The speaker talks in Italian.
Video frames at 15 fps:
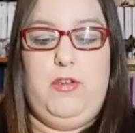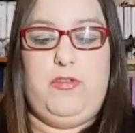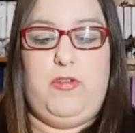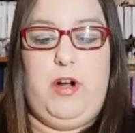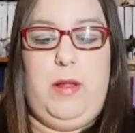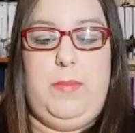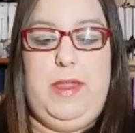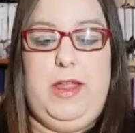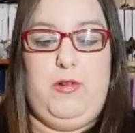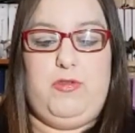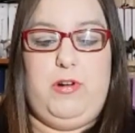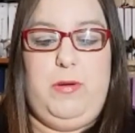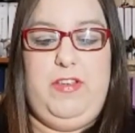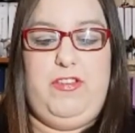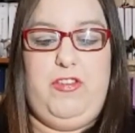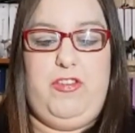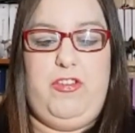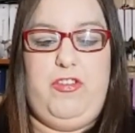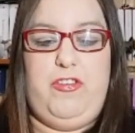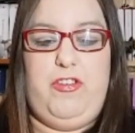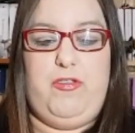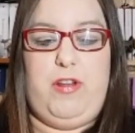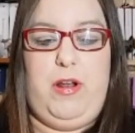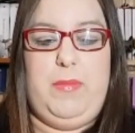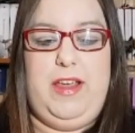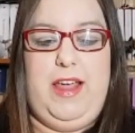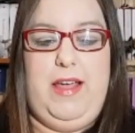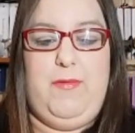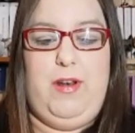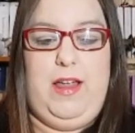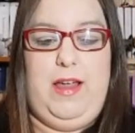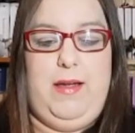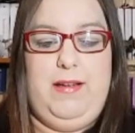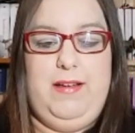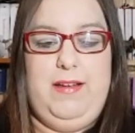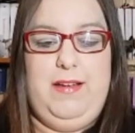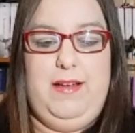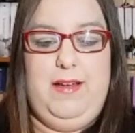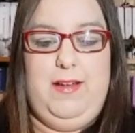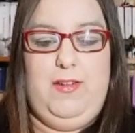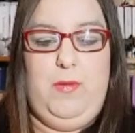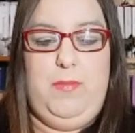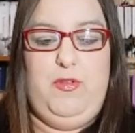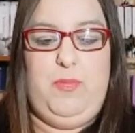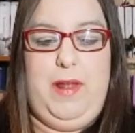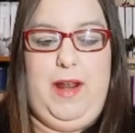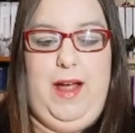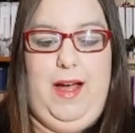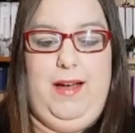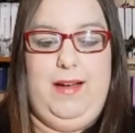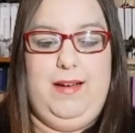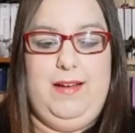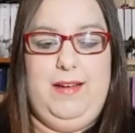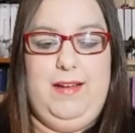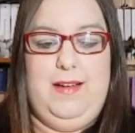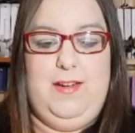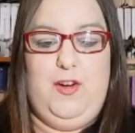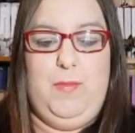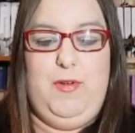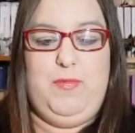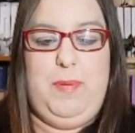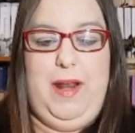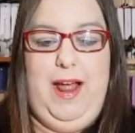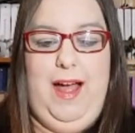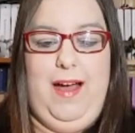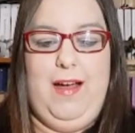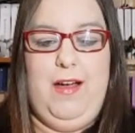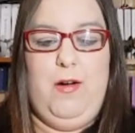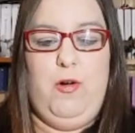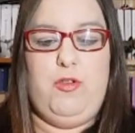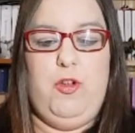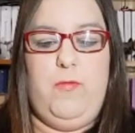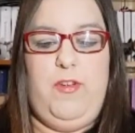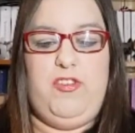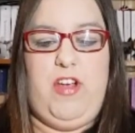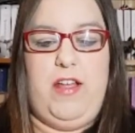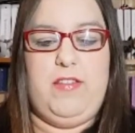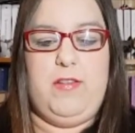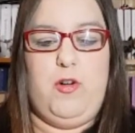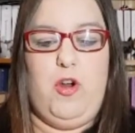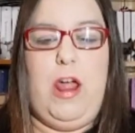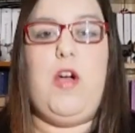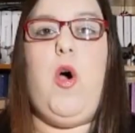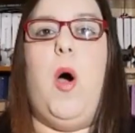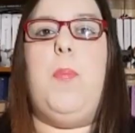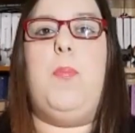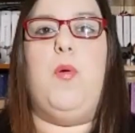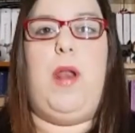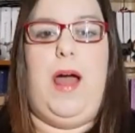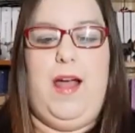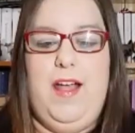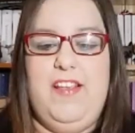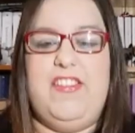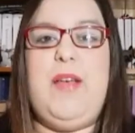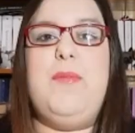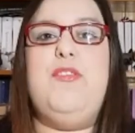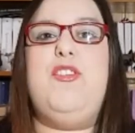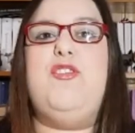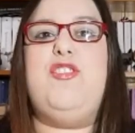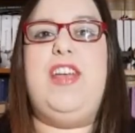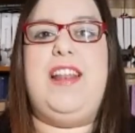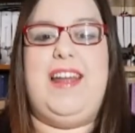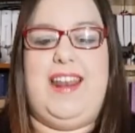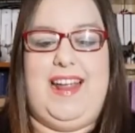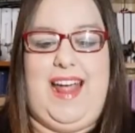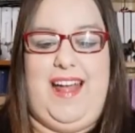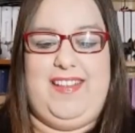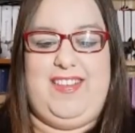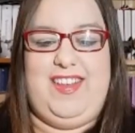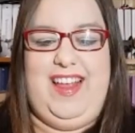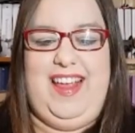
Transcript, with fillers: Sono un amico, sono Sì, sì, sì, sì, sono amichevole. Non mi spara. Non mi spara! Oddio, il pecetto, con la coppola! Siamo in Sicilia, ragazzi!